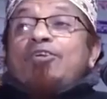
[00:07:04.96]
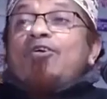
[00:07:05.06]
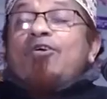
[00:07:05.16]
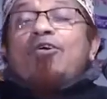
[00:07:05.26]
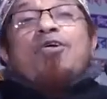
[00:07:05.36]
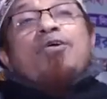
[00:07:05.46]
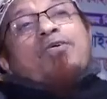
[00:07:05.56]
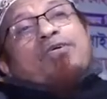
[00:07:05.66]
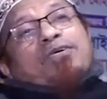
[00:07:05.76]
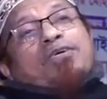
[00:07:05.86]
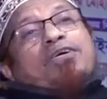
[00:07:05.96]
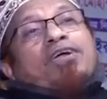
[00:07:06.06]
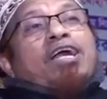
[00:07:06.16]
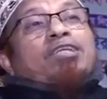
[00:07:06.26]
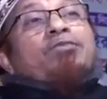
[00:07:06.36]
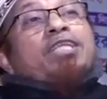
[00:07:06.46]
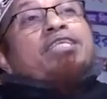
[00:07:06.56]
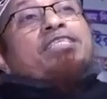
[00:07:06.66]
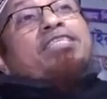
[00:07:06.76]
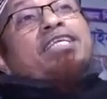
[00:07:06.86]
কেন
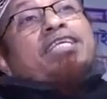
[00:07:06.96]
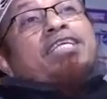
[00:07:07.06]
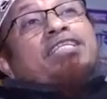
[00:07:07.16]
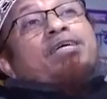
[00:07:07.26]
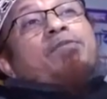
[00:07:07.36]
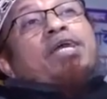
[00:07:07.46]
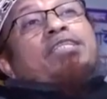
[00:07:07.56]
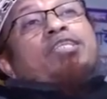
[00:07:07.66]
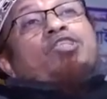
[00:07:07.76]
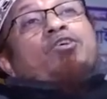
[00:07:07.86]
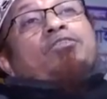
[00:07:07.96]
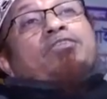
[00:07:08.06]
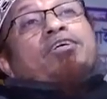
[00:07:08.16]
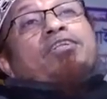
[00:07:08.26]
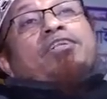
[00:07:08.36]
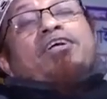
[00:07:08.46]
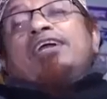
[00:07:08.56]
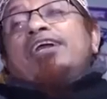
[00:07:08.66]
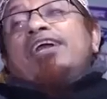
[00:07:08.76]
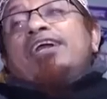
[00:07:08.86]
আধুনিক শিক্ষিতা মায়েদের সন্তানরা
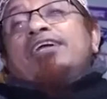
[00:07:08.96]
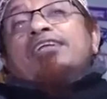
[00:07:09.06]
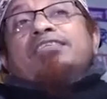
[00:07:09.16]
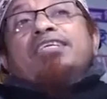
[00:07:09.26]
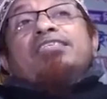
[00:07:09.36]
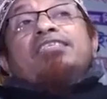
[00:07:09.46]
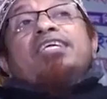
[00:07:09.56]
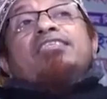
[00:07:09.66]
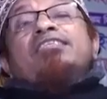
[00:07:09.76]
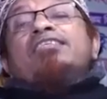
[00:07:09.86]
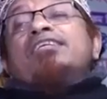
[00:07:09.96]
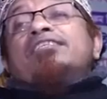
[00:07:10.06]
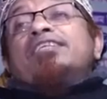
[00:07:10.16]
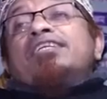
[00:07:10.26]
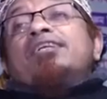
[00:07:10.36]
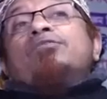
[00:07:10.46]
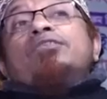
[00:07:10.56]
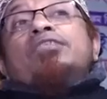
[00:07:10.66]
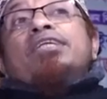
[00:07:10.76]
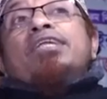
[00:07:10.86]
ডিসলেক্সিয়ার শিকার
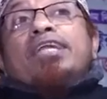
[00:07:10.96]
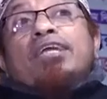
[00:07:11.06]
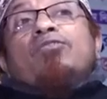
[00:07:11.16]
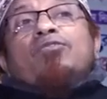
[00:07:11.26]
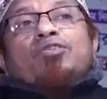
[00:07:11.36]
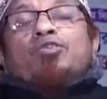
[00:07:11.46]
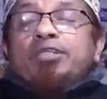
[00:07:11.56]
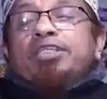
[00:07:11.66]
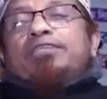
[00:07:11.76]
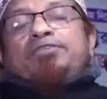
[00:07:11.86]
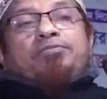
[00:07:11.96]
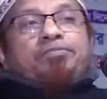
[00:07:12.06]
হচ্ছে কেন শোনেন